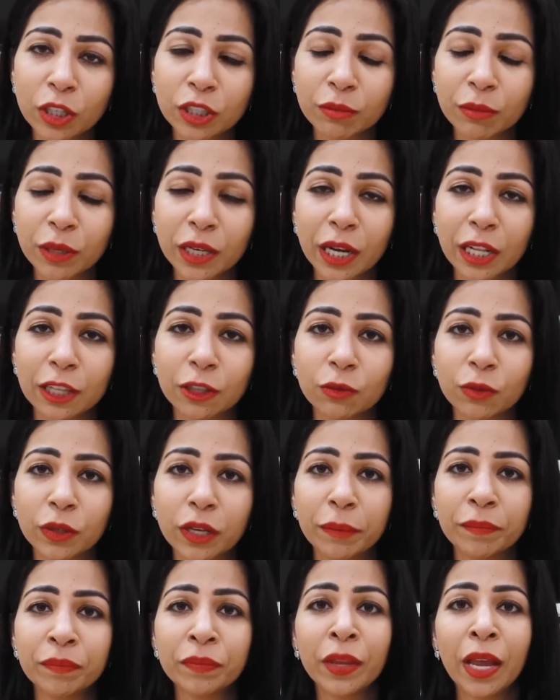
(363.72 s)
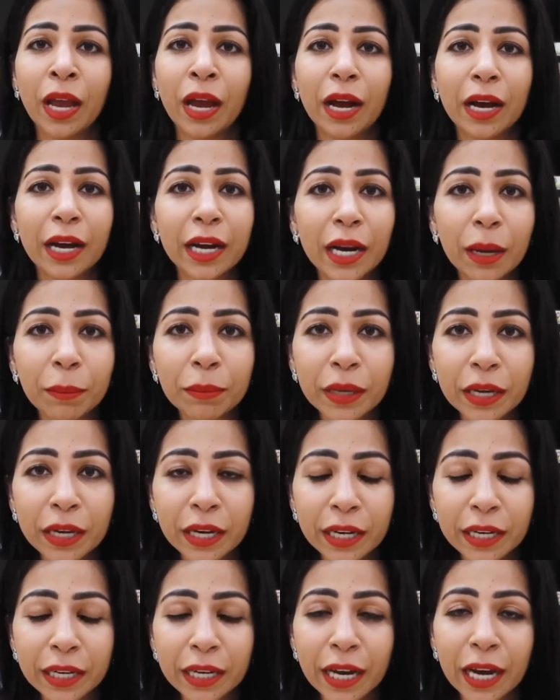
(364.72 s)
बॉक्स में डाल दूँगी अगर आपके
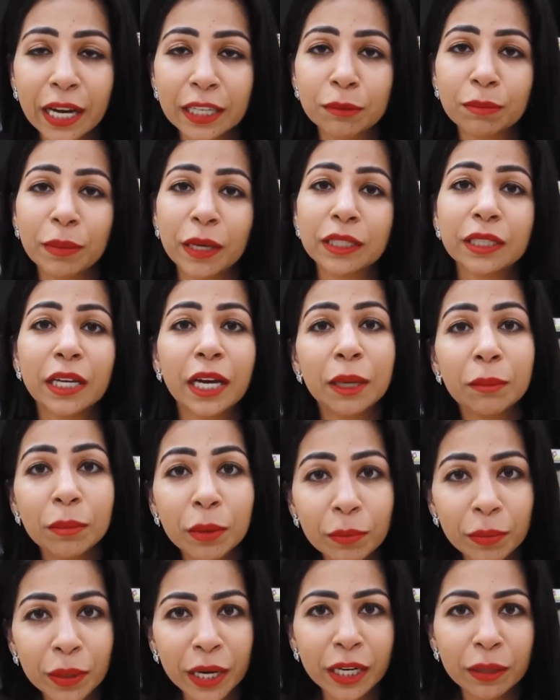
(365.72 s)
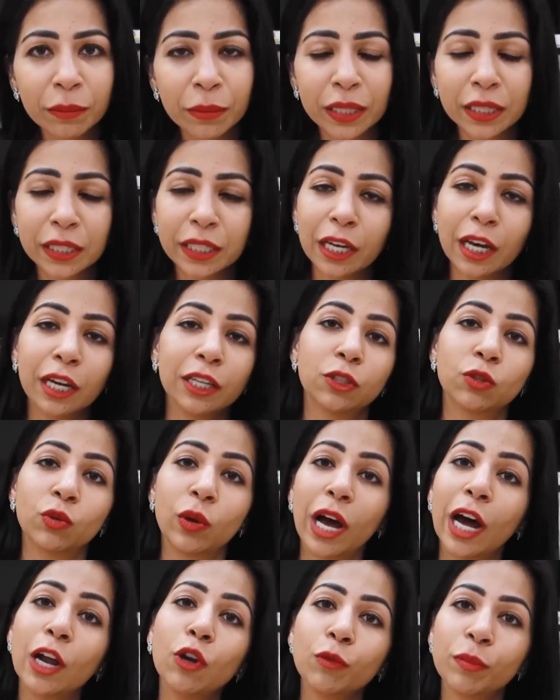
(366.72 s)
घर के आसपास कहीं पे ब्रेड मिलती है सो
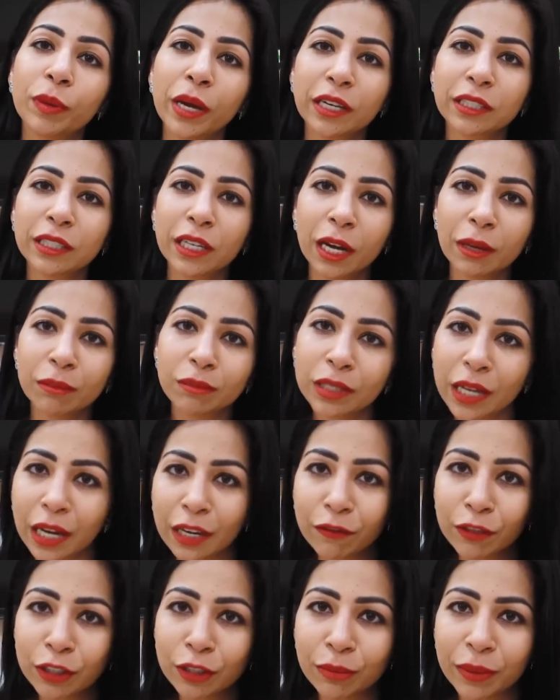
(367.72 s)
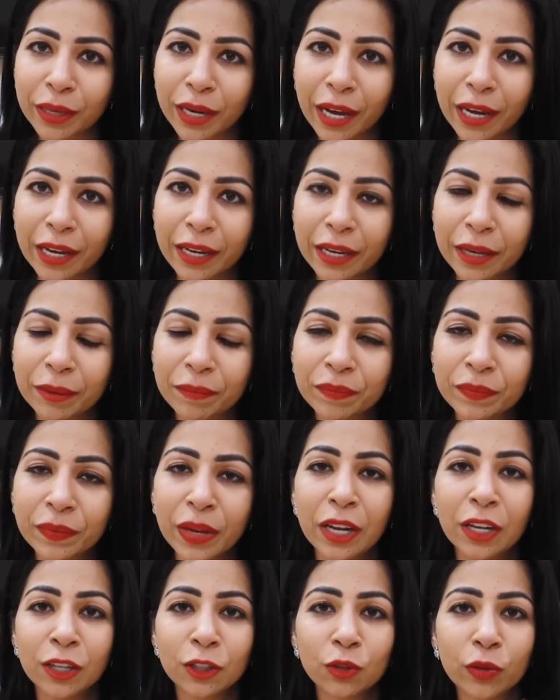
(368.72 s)
आलू प्याज का हम सैंडविच बनाएंगे
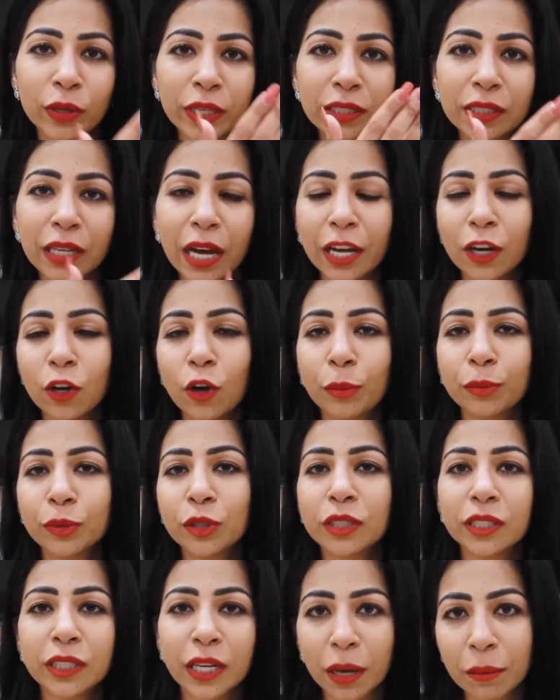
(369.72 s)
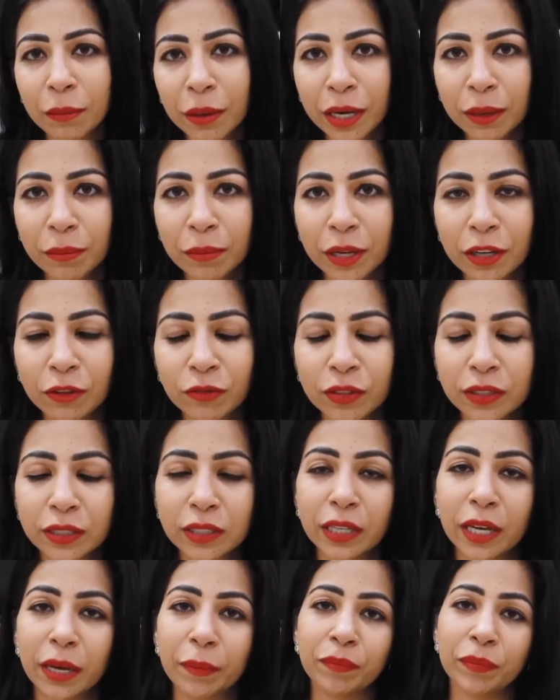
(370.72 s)
सो ये सारे ऑप्शन है हमारे
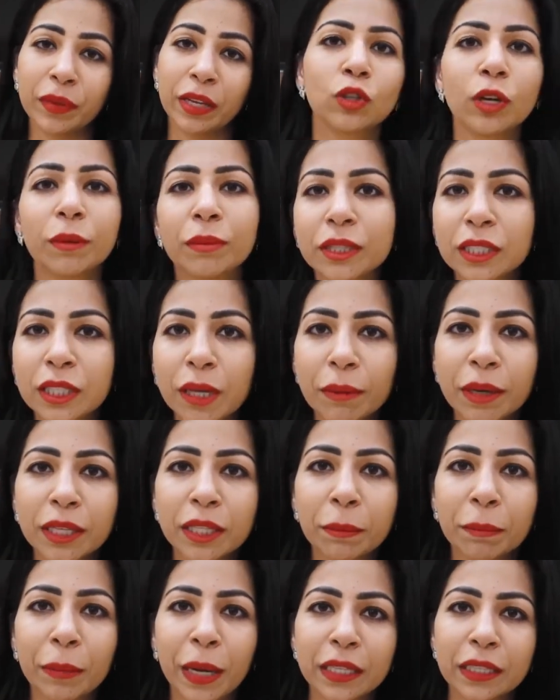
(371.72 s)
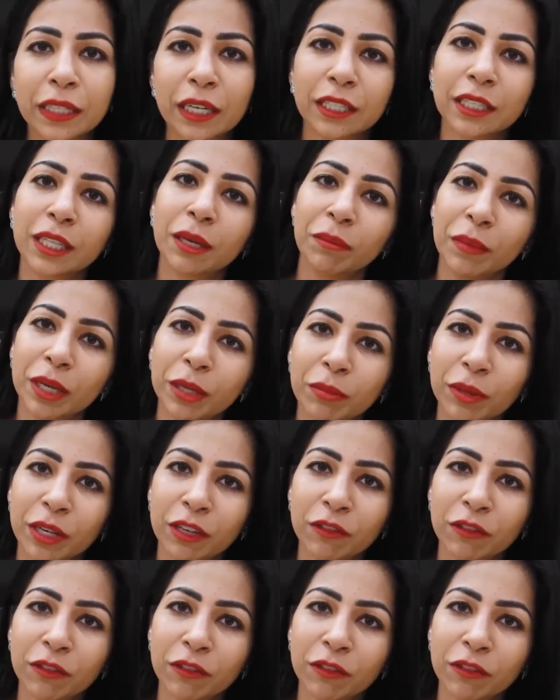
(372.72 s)
ब्रेकफेस्ट के सो अब इसके बाद हम बात करते हैं मिड